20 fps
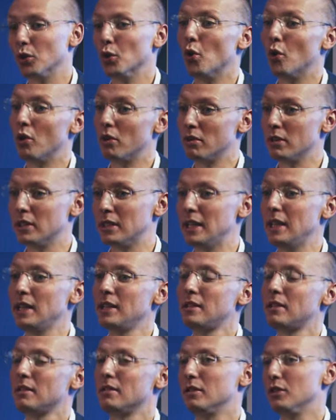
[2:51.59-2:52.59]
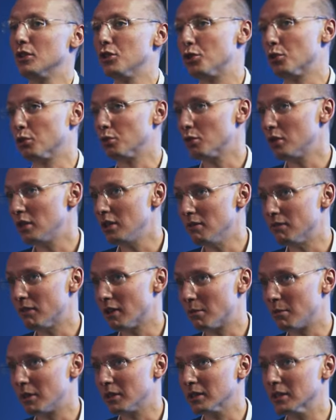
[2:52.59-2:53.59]
Но есть еще другие
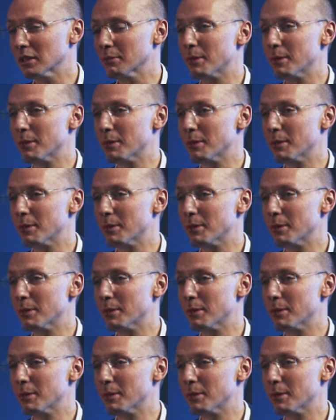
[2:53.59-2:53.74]
форматы.